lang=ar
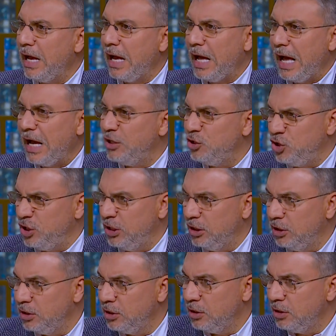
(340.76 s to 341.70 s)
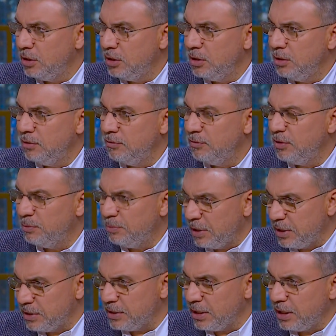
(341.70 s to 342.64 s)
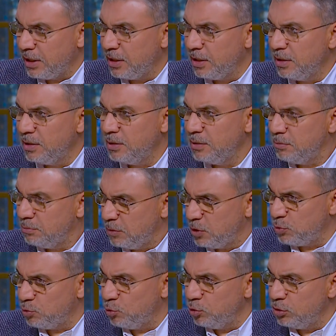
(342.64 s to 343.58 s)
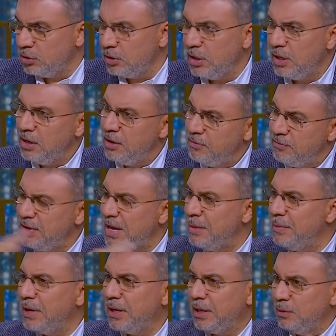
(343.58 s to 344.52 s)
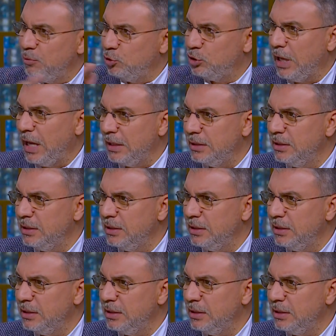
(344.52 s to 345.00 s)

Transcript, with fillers: عايشين مظبوط في البرزخ صحيح مظبوط صحيح في اماكن متعدده